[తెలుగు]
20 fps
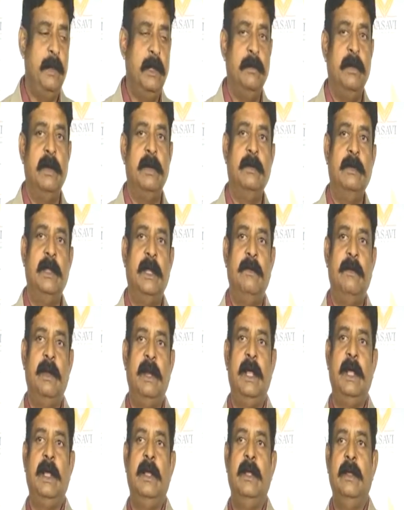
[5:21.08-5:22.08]
అయిపోయింది మాకు
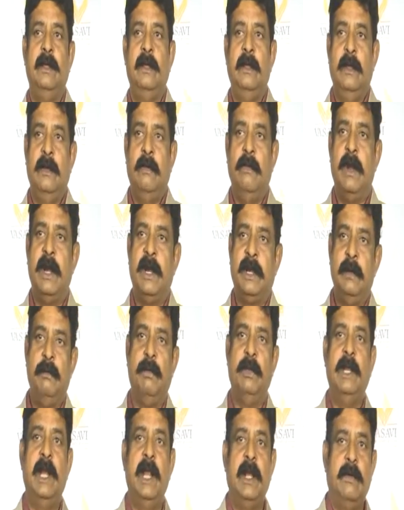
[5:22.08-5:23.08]
దానివల్ల వాటర్కి
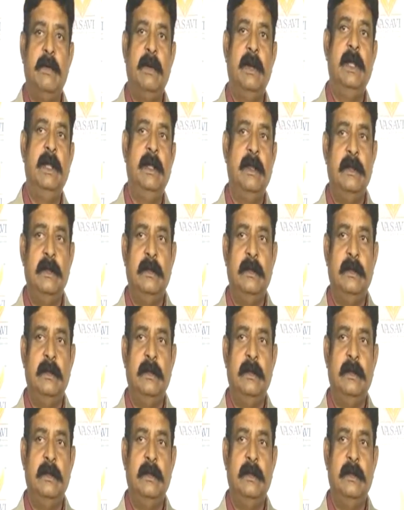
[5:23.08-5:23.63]
ఇబ్బంది లేకుండా